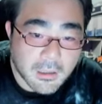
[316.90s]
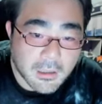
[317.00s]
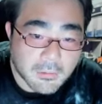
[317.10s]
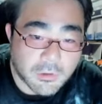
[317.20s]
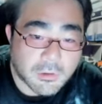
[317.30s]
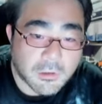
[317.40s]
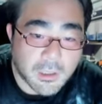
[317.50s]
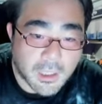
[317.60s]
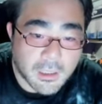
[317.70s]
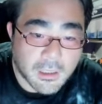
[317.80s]
ブロック
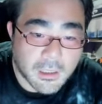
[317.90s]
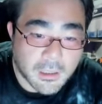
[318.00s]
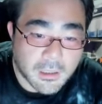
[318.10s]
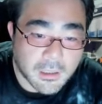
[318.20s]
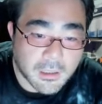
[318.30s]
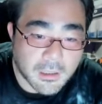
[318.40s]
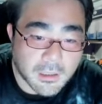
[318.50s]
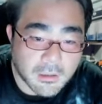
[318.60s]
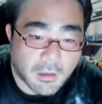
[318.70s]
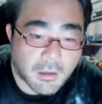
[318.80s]
で。
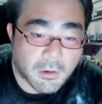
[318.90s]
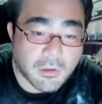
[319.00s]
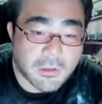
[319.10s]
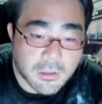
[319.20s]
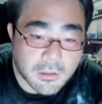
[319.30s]
なんだこいつ。